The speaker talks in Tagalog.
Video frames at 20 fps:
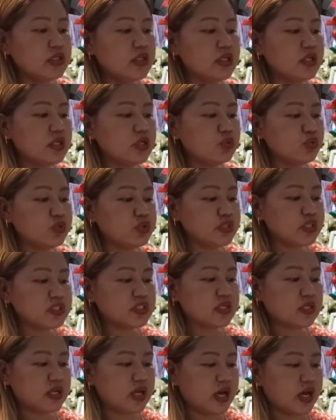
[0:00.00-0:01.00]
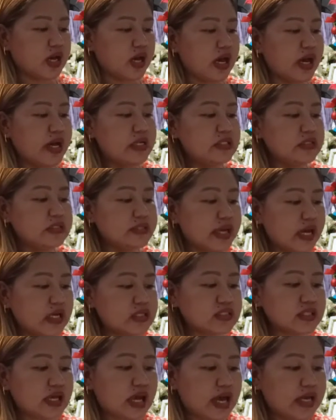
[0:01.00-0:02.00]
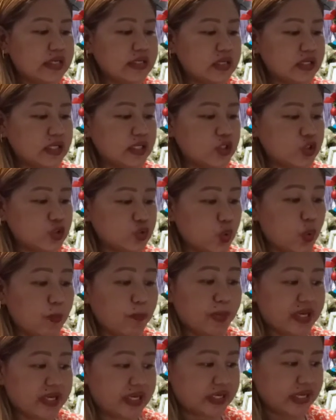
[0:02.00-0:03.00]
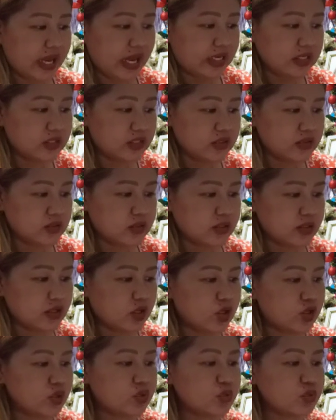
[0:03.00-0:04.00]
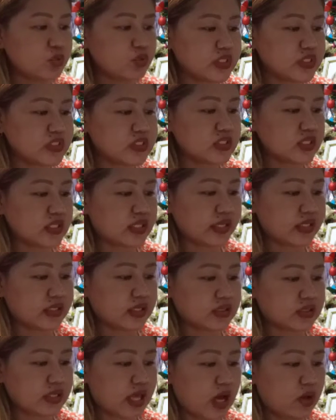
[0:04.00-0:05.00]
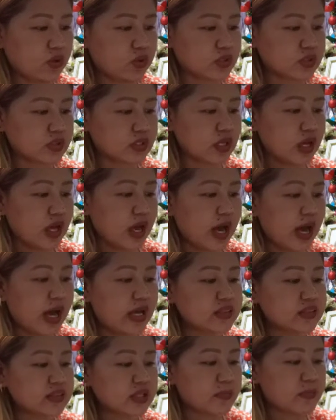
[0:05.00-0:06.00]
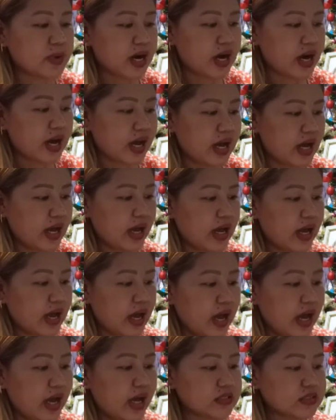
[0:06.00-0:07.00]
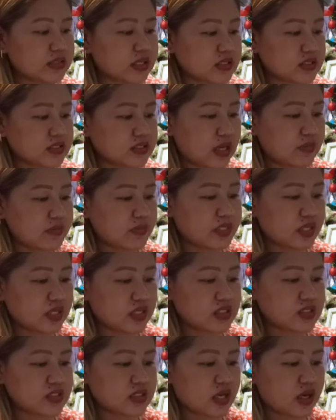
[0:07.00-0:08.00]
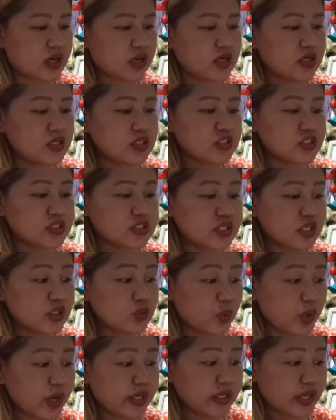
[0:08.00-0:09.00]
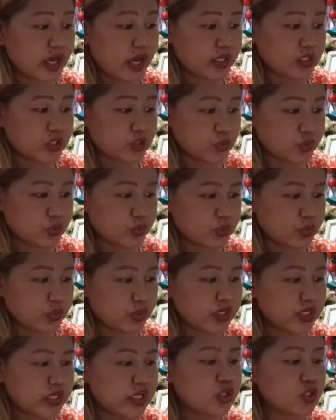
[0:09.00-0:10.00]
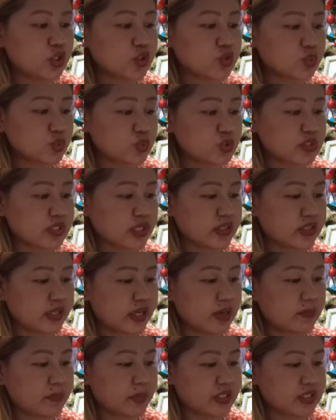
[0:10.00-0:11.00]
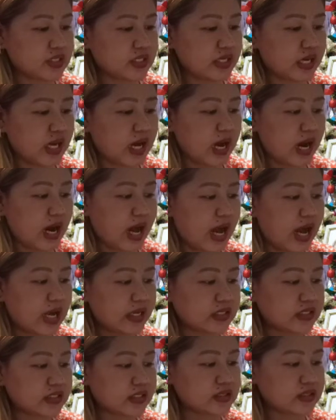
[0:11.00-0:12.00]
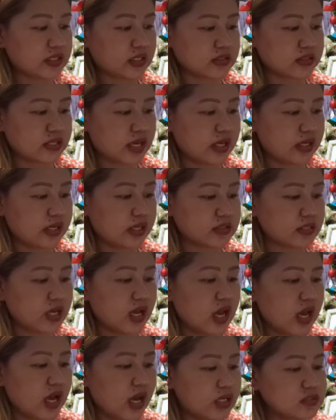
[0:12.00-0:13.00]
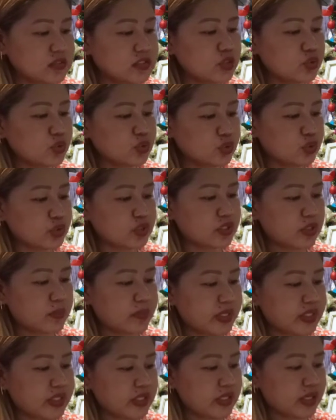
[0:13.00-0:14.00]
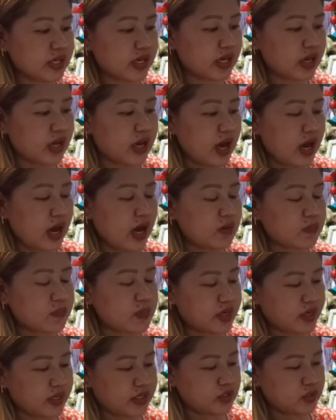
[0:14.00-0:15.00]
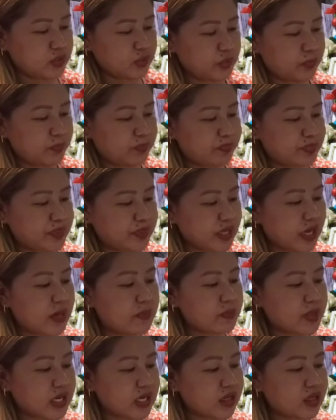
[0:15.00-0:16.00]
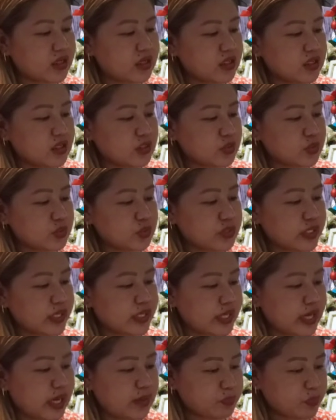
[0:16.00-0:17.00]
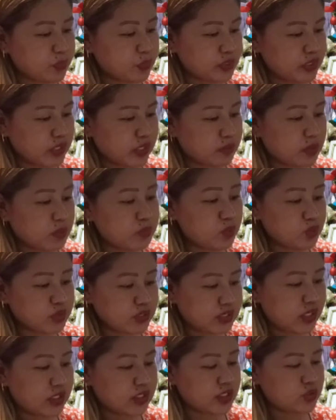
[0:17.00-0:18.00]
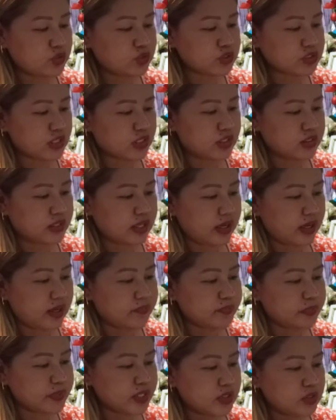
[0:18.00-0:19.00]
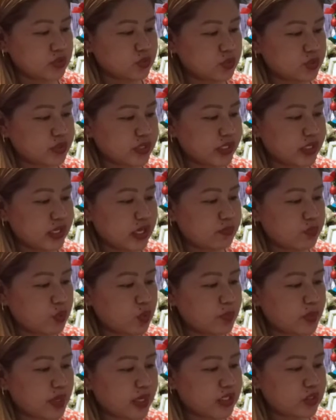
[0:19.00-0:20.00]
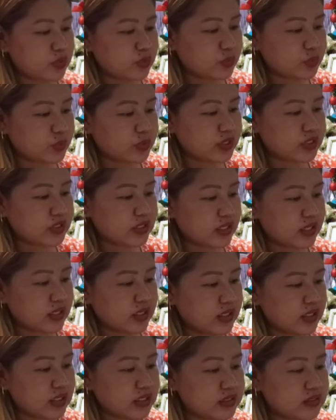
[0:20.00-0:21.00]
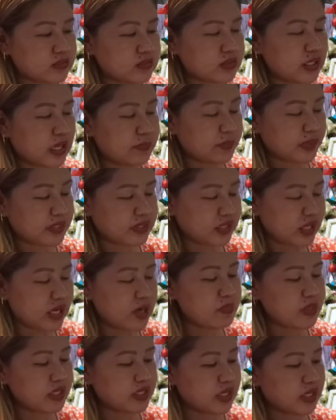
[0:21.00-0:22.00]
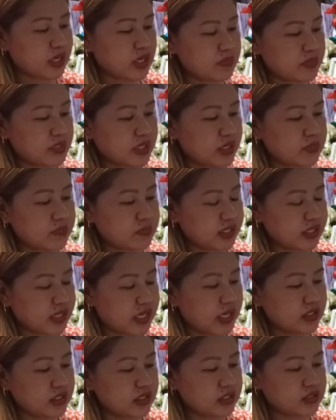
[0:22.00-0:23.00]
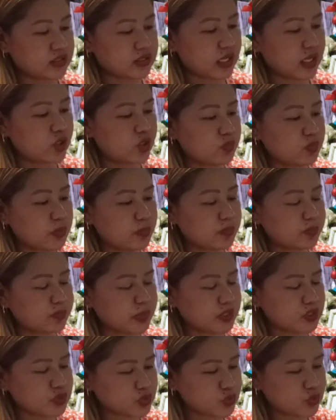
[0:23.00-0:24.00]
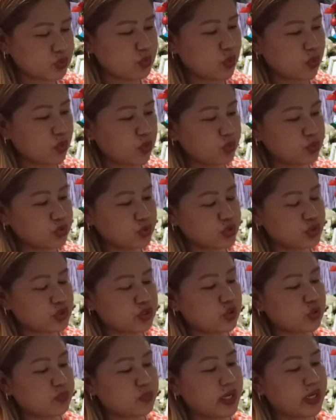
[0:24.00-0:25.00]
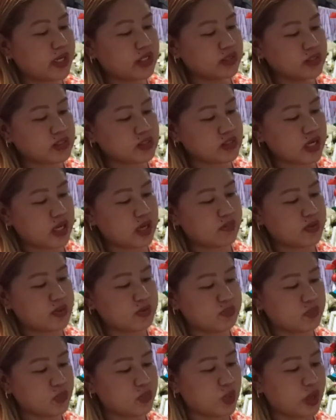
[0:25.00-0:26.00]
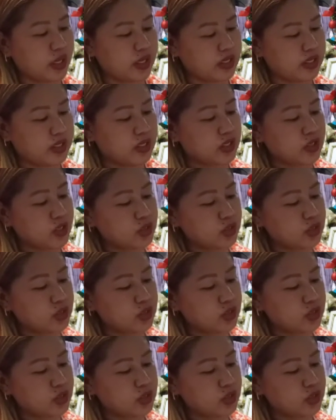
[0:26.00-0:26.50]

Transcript: Tinanong niya sila, Nasaan ang inyong pananalig? Ngunit sila'y natakot at namangha at ang sabi ng isa, Sino kaya ito? Inutusan niya pati ang hangin at ang dagat at sinunod naman niya ang mga ito. Ama, tunay nga po na mabuti ang iyong salita. Tunay nga po, Panginoon, na dapat lamang na kami ay manalig sa anumang pagsubok o unos na dumarating sa aming buhay.